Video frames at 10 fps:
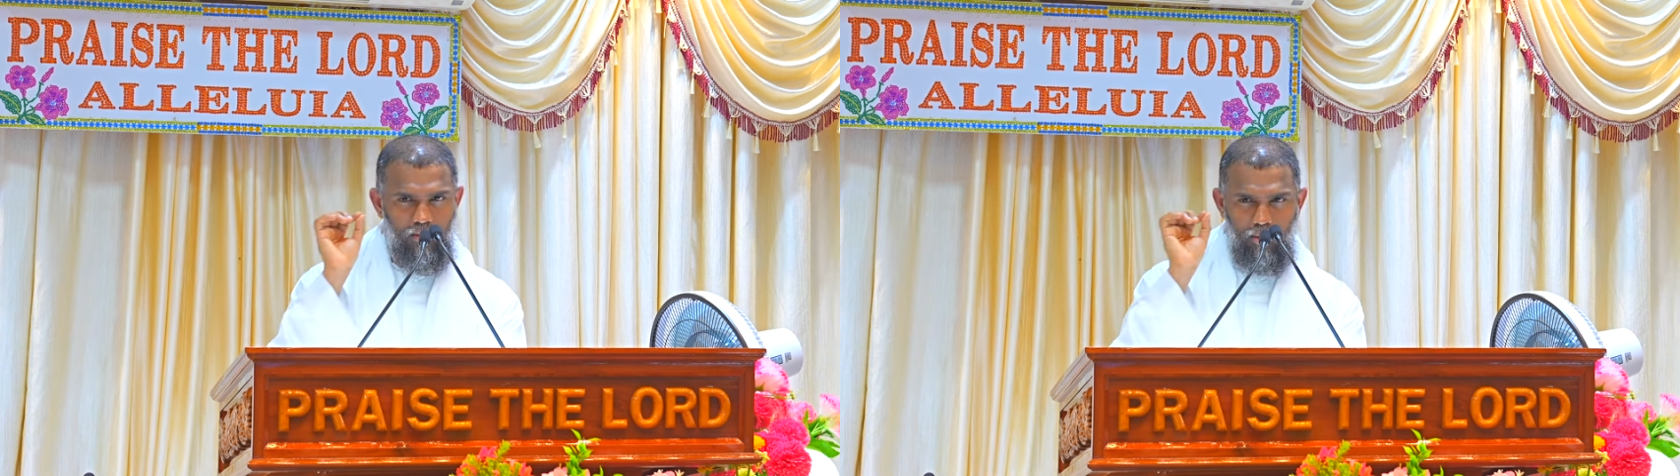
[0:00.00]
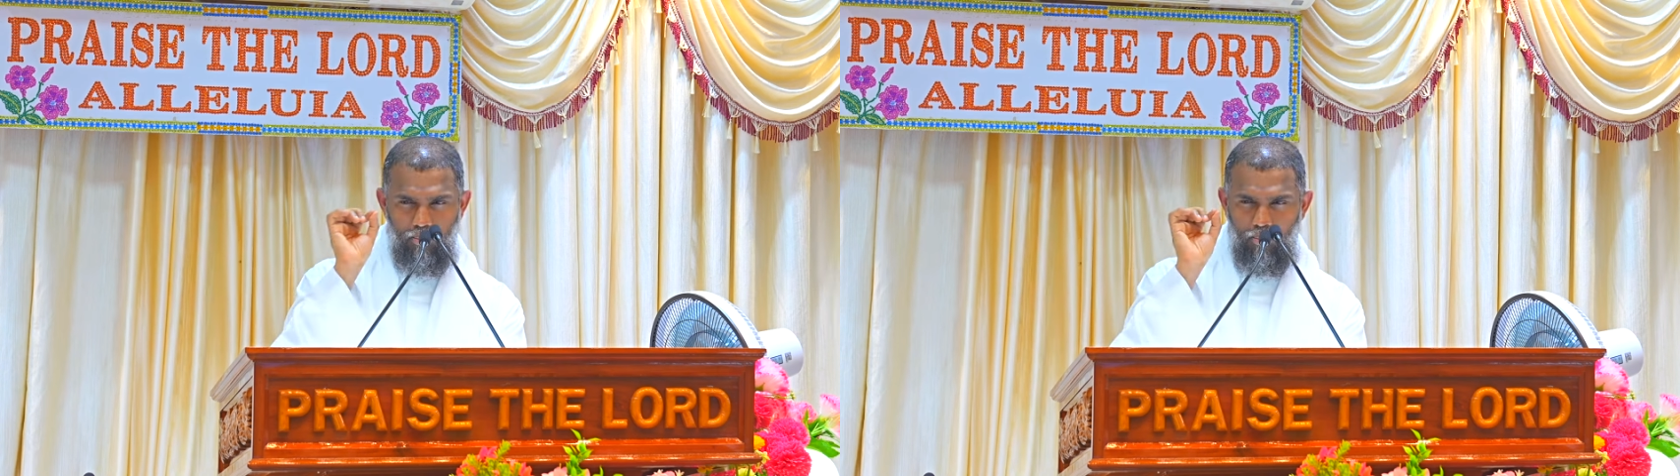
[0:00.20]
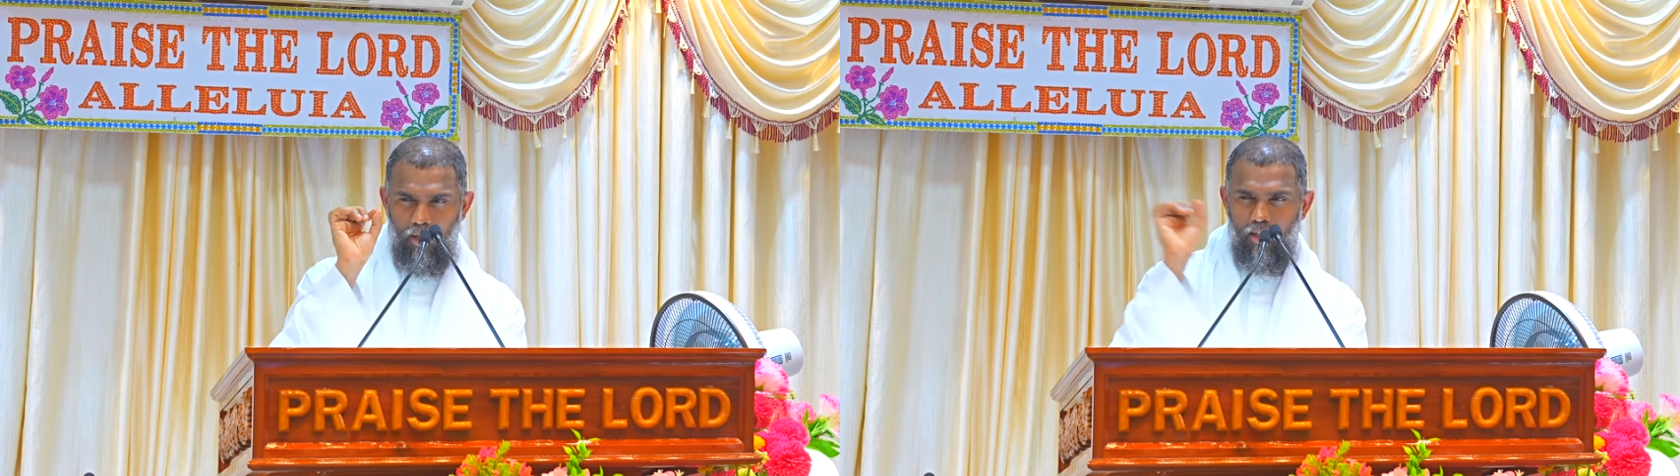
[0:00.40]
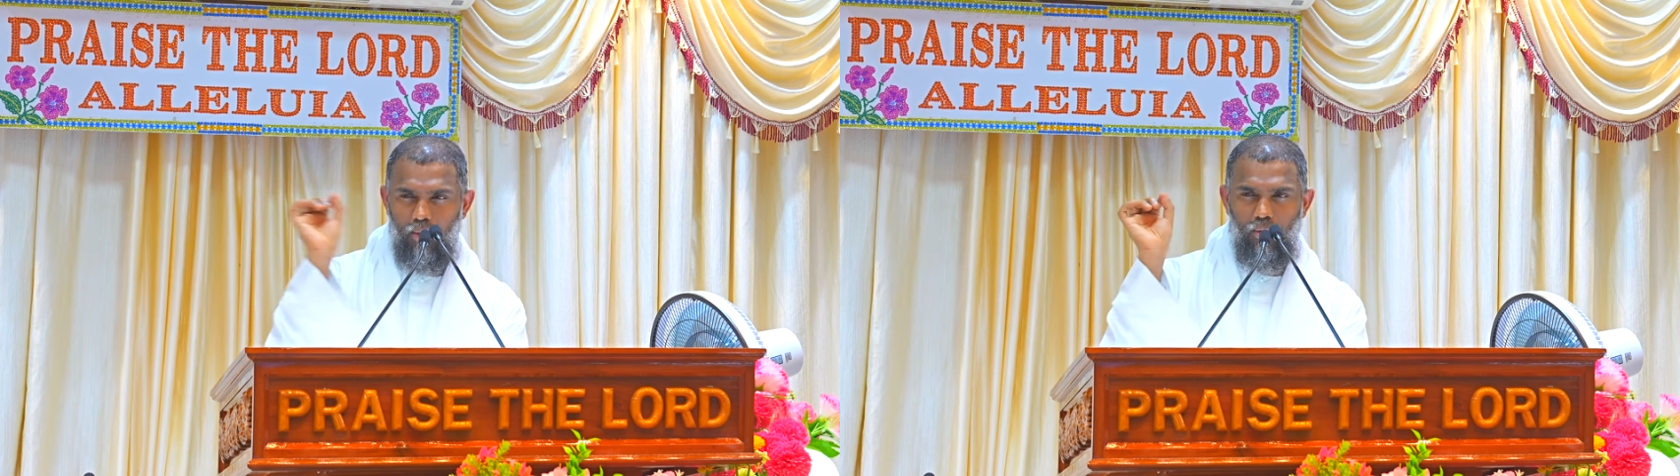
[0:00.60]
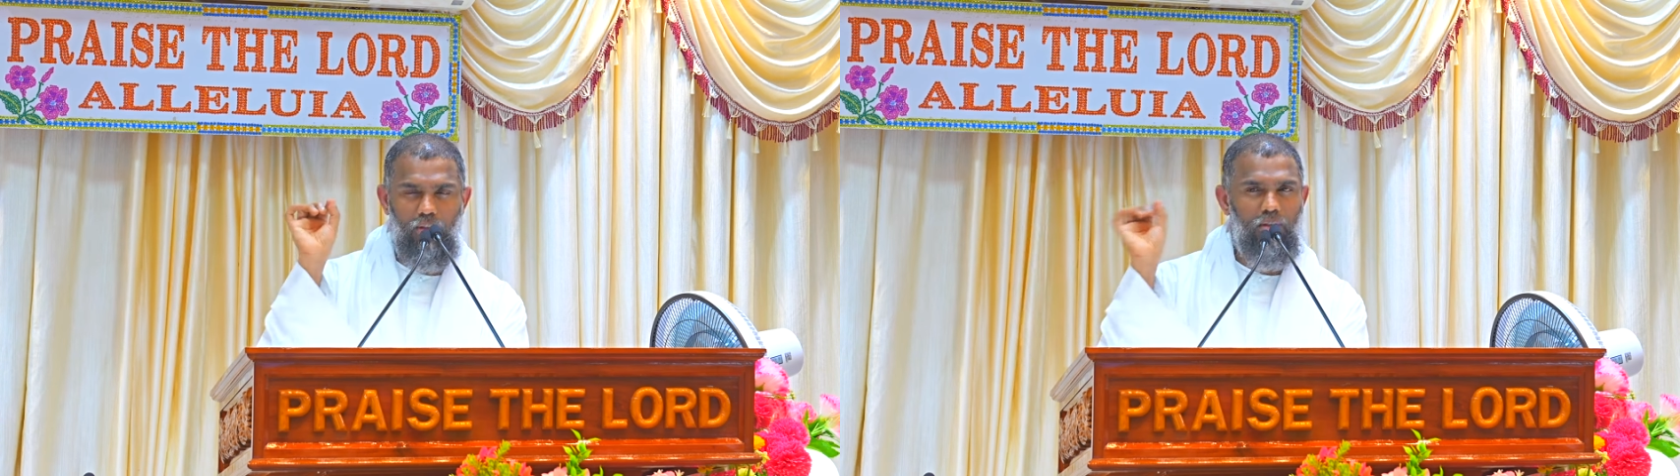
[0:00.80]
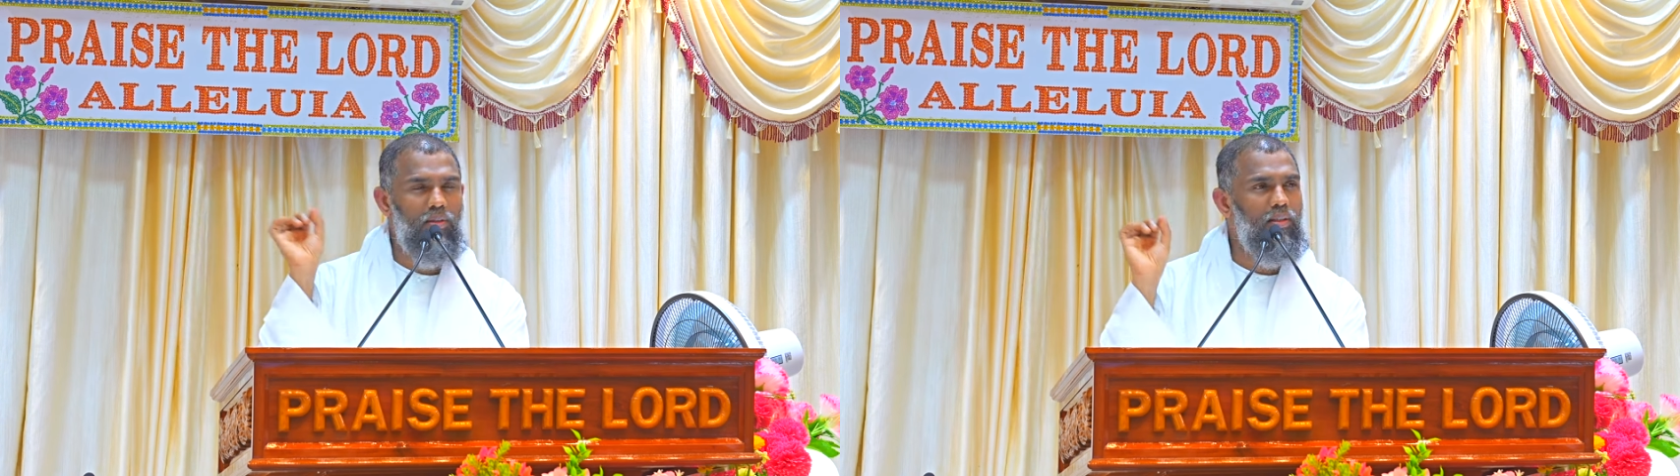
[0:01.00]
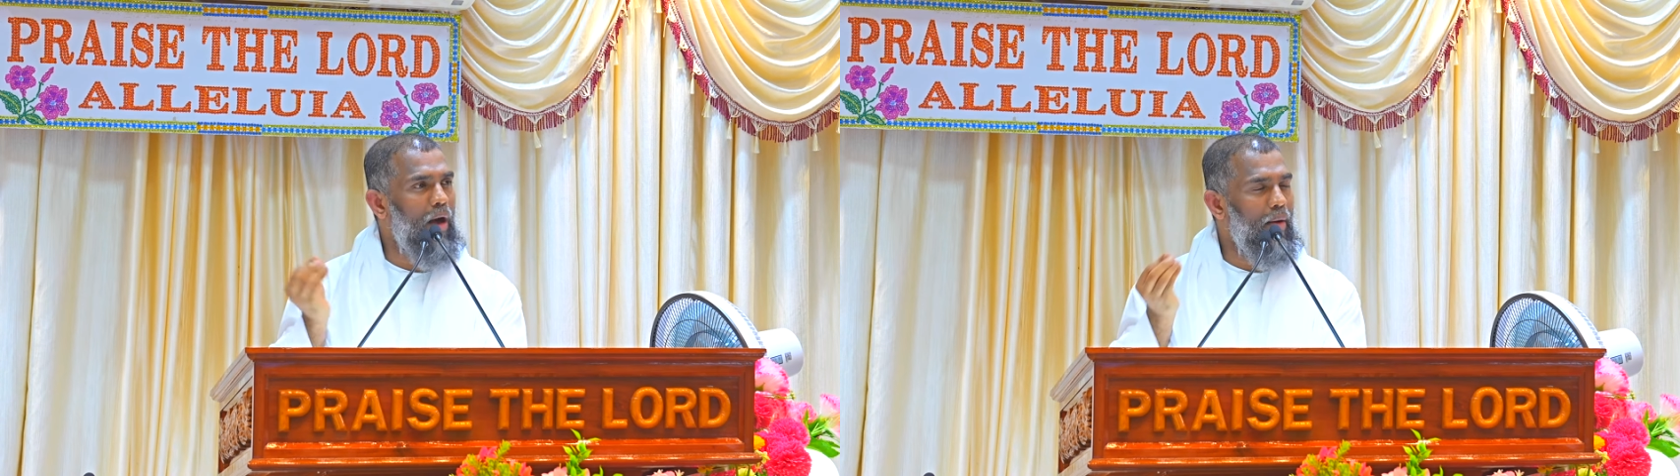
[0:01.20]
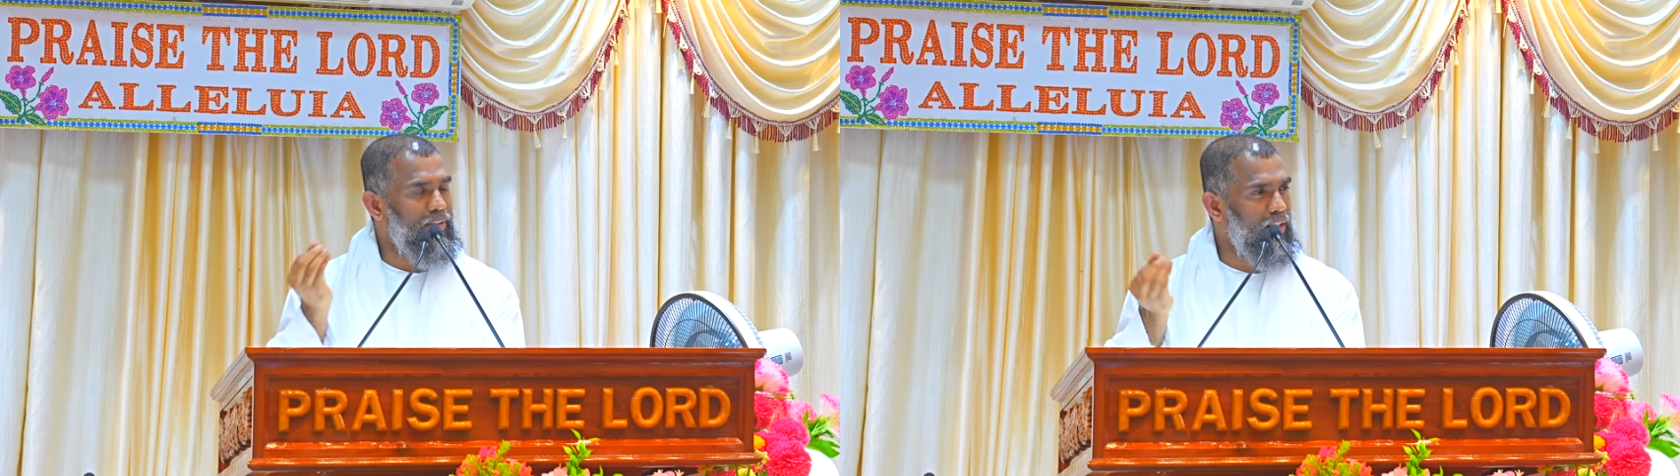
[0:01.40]
சிம்பிளான ஒரு
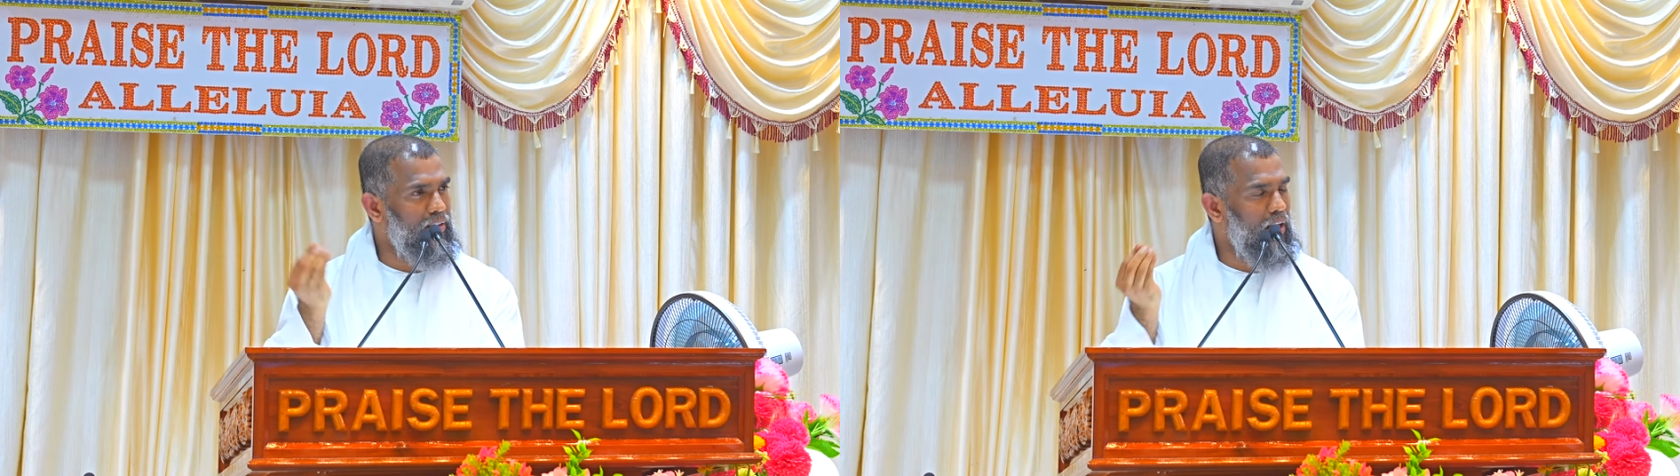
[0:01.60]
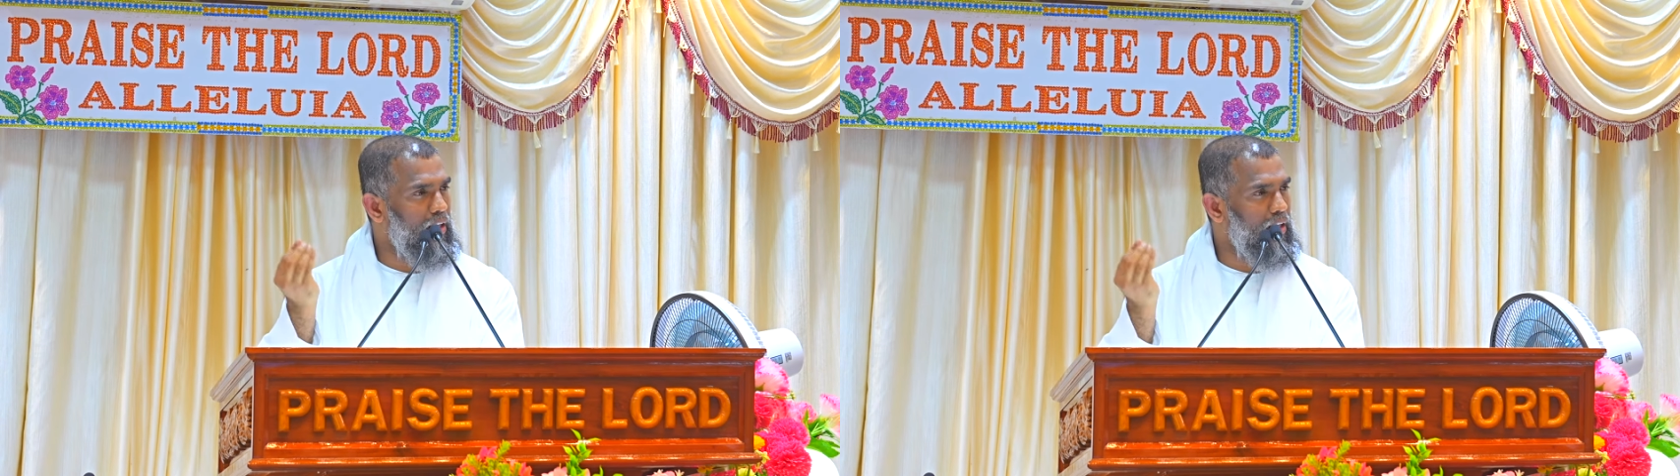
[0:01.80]
பாவத்திலேருந்து